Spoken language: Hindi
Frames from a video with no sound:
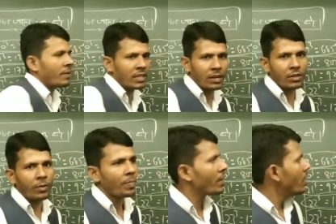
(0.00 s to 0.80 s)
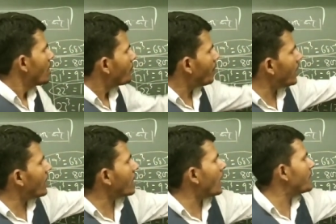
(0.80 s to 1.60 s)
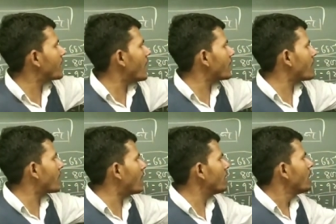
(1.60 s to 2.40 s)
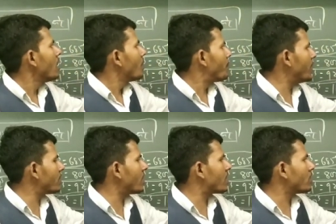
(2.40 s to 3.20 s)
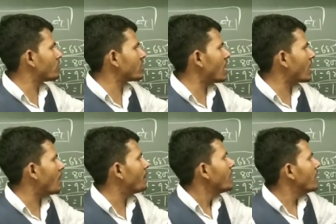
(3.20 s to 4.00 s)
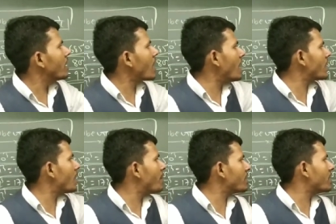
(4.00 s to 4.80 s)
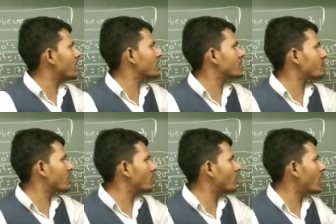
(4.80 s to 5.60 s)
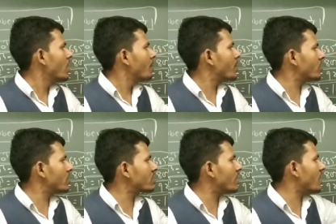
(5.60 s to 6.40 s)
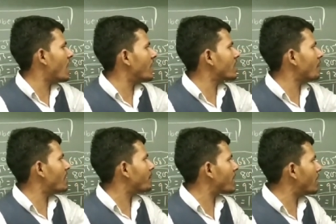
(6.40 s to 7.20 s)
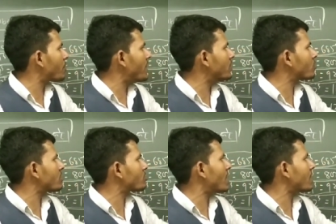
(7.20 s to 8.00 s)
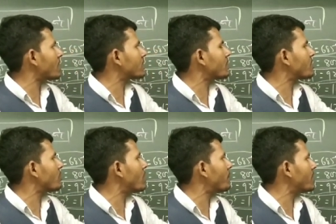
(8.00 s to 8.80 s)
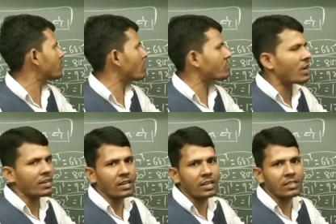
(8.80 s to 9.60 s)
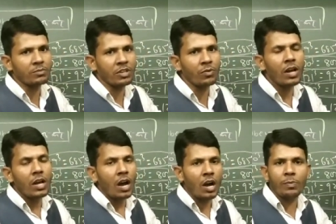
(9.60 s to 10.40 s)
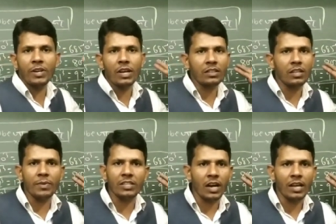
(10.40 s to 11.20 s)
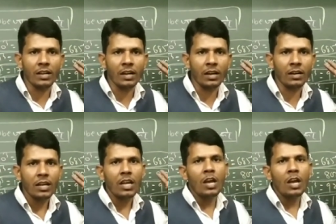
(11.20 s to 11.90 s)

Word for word: बताता हूँ पहला काम इकाई का घन फिर देखिए दूसरा काम इकाई का वर्ग करके सबसे गुना फिर तीसरा दहाई का वर्ग मतलब एक बार इसको स्क्वायर करके सबसे गुना फिर इसको स्क्वायर करके सबसे गुना और फिर अंतिम में दहाई का घन